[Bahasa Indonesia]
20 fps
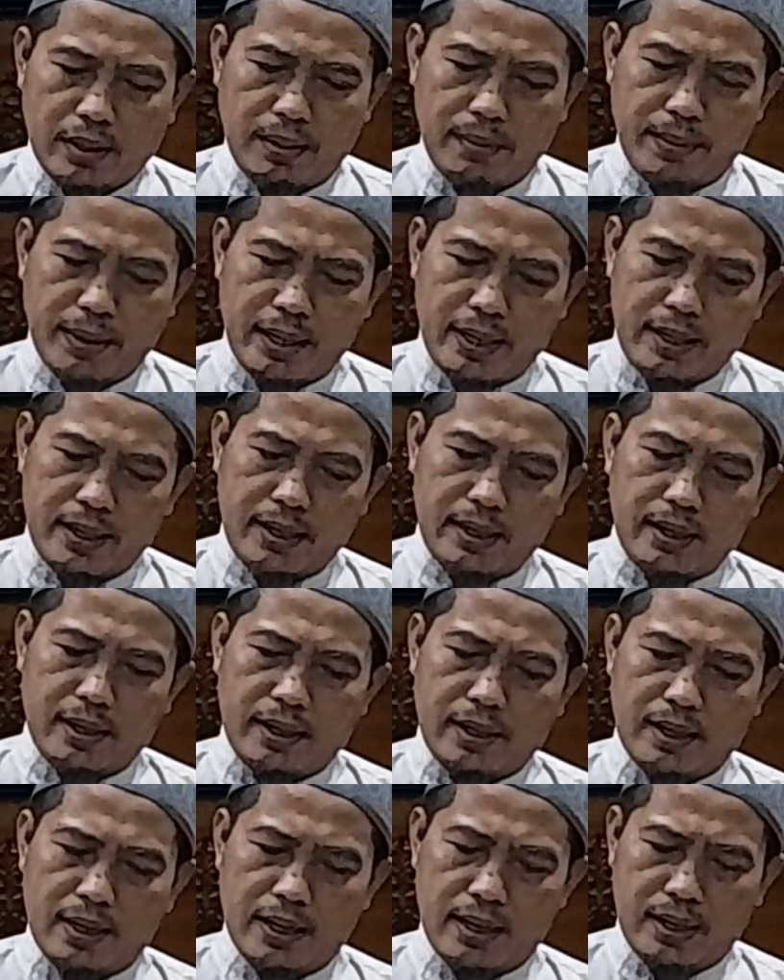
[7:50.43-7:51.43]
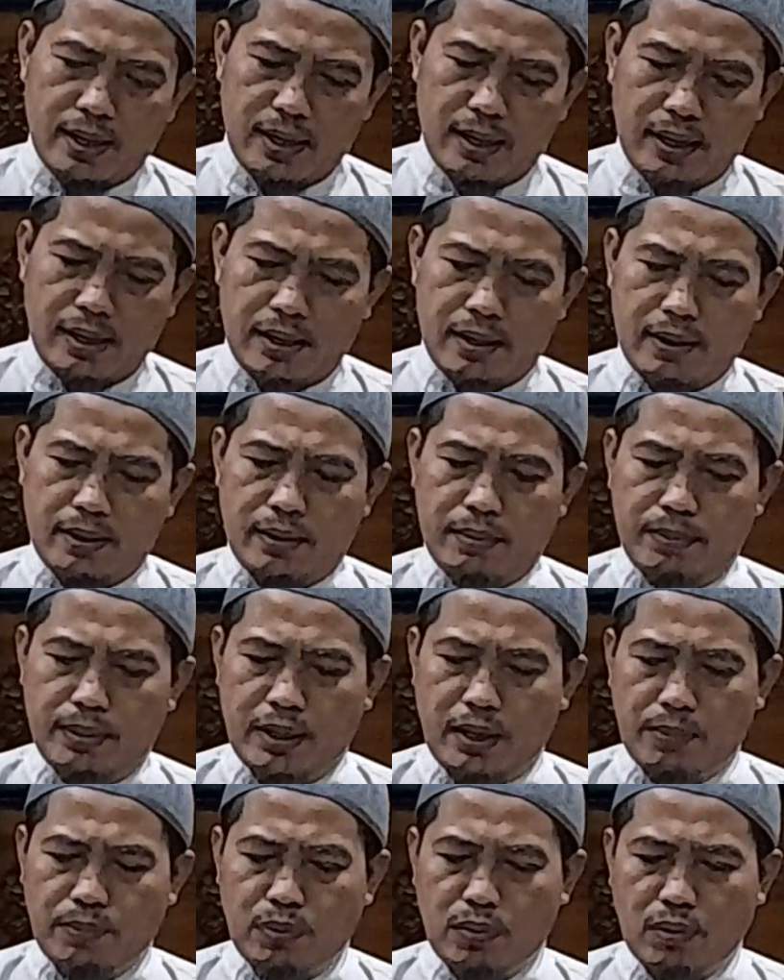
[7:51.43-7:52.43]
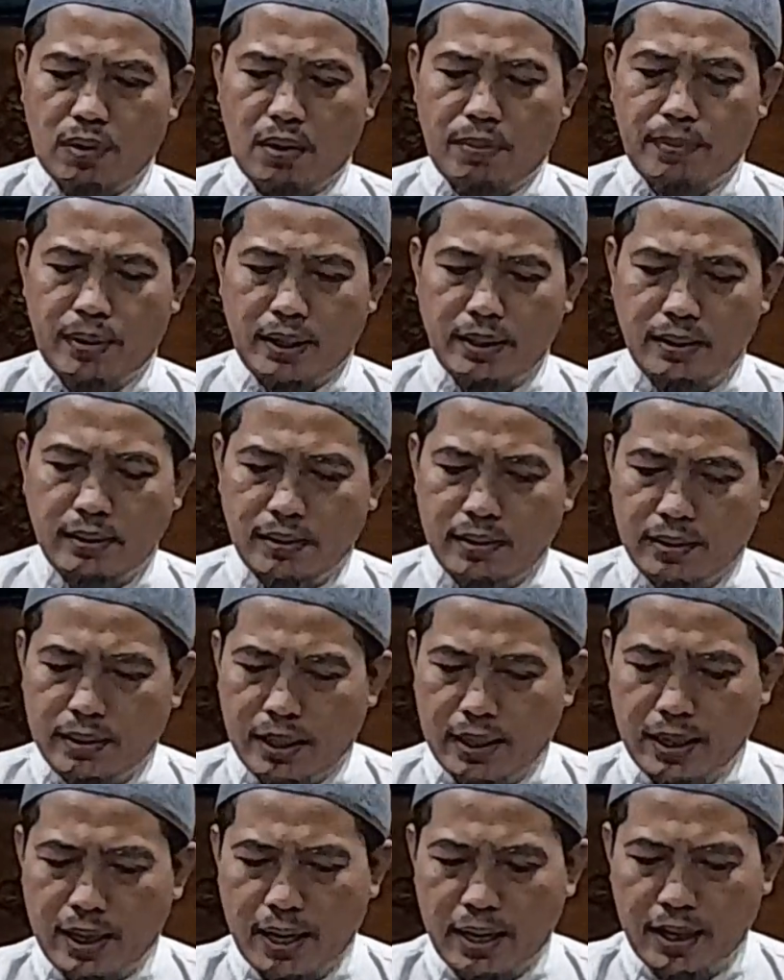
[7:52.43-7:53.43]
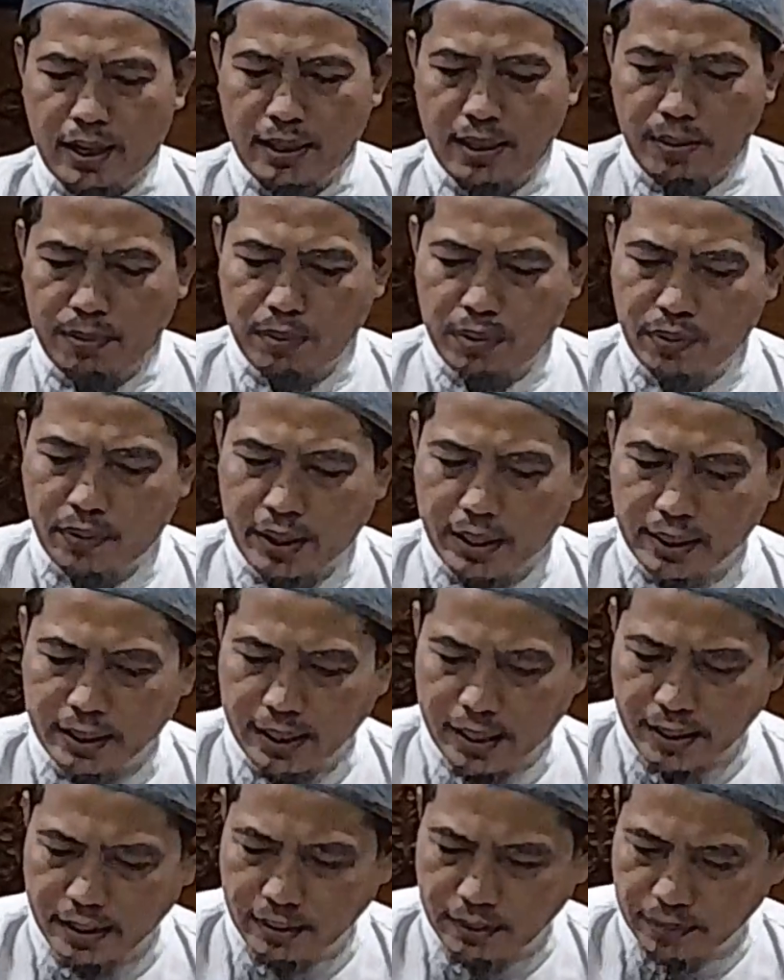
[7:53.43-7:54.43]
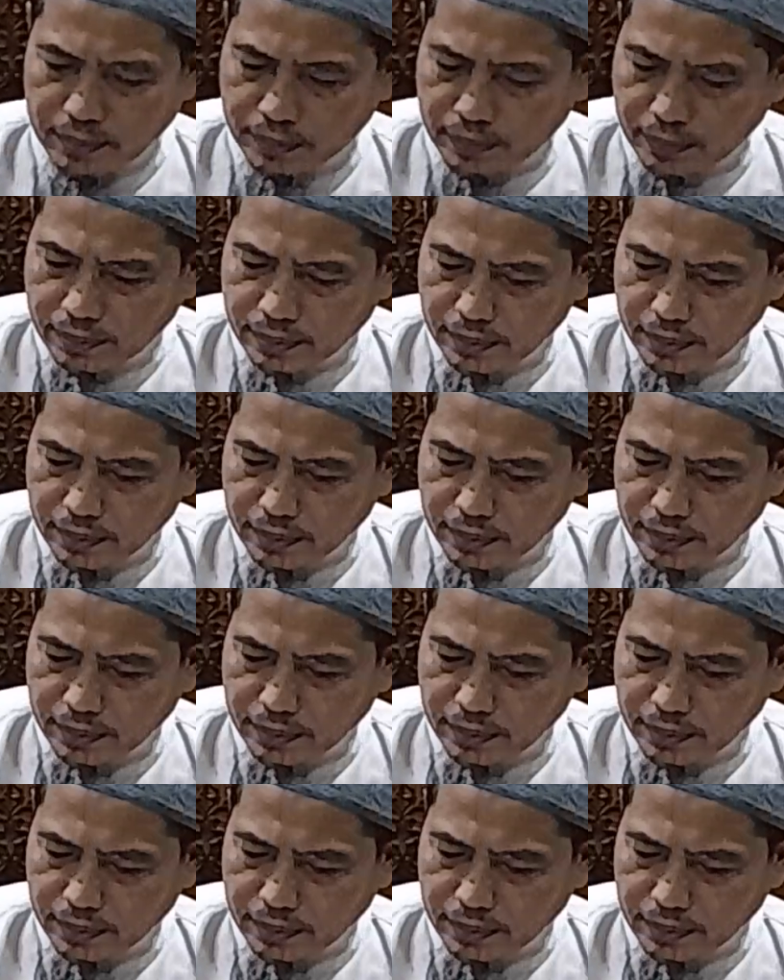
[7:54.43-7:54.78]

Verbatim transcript: di mana Ala bin Abdurrahman dari ayahnya meriwayatkan